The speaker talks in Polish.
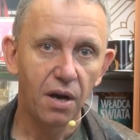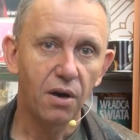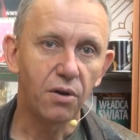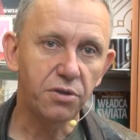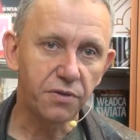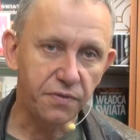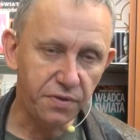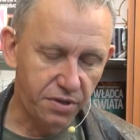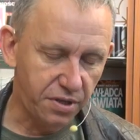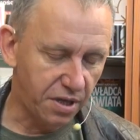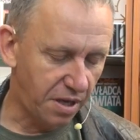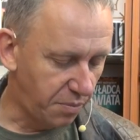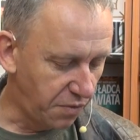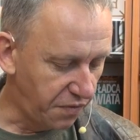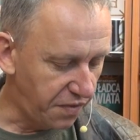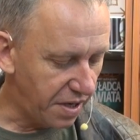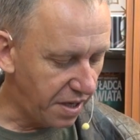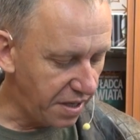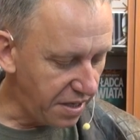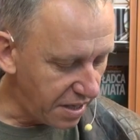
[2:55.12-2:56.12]
Oczywiście, jak
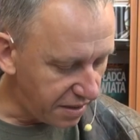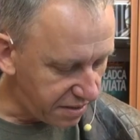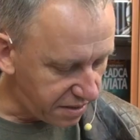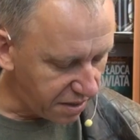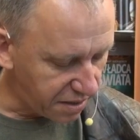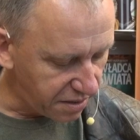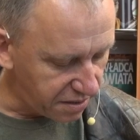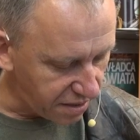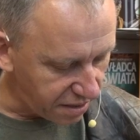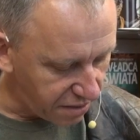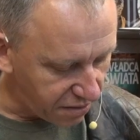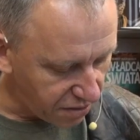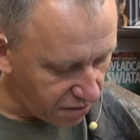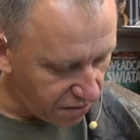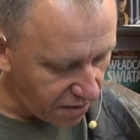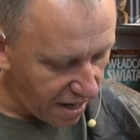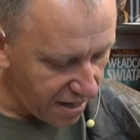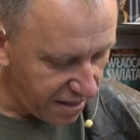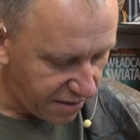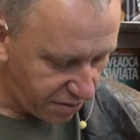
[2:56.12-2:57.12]
mówię, jest
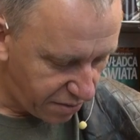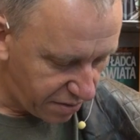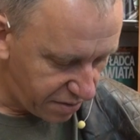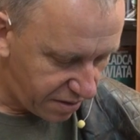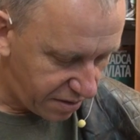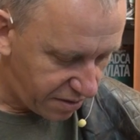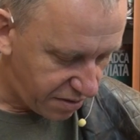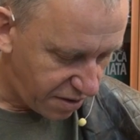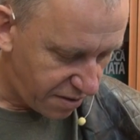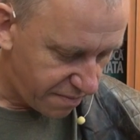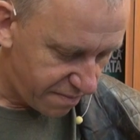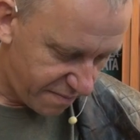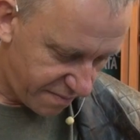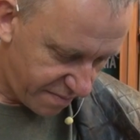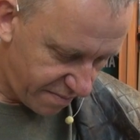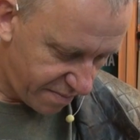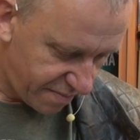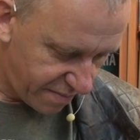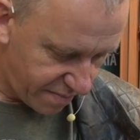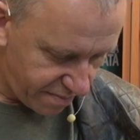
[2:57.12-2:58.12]
ryzyko, ale to ryzyko
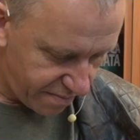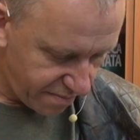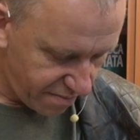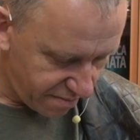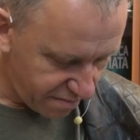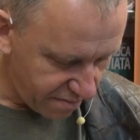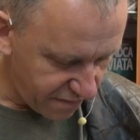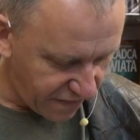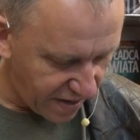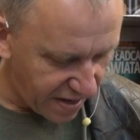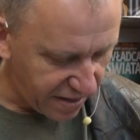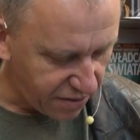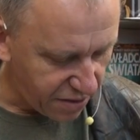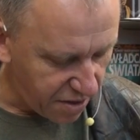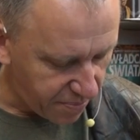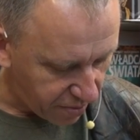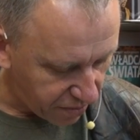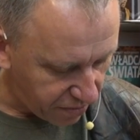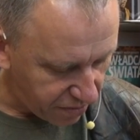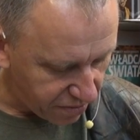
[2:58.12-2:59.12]
warto
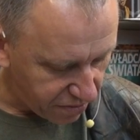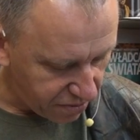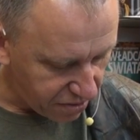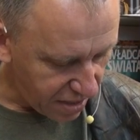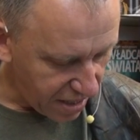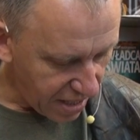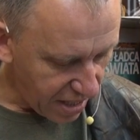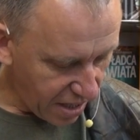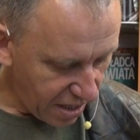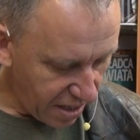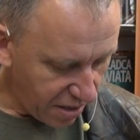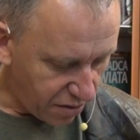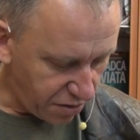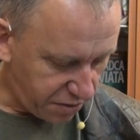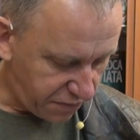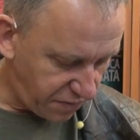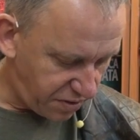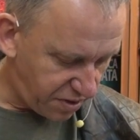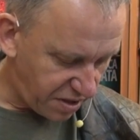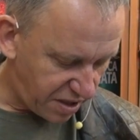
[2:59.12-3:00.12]
je podjąć.
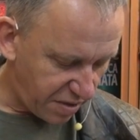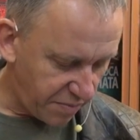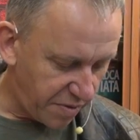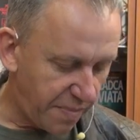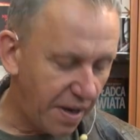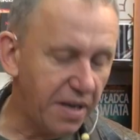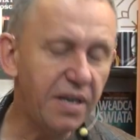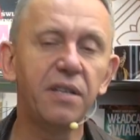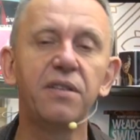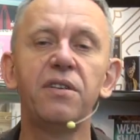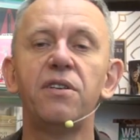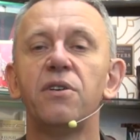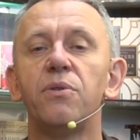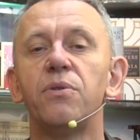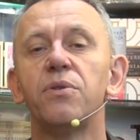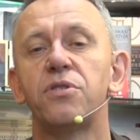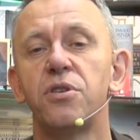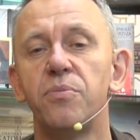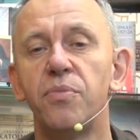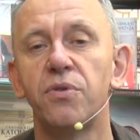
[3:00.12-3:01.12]
Oczywiście jestem chyba
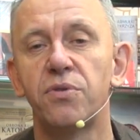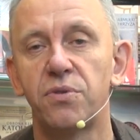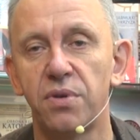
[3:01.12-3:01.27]
jedyną osobą,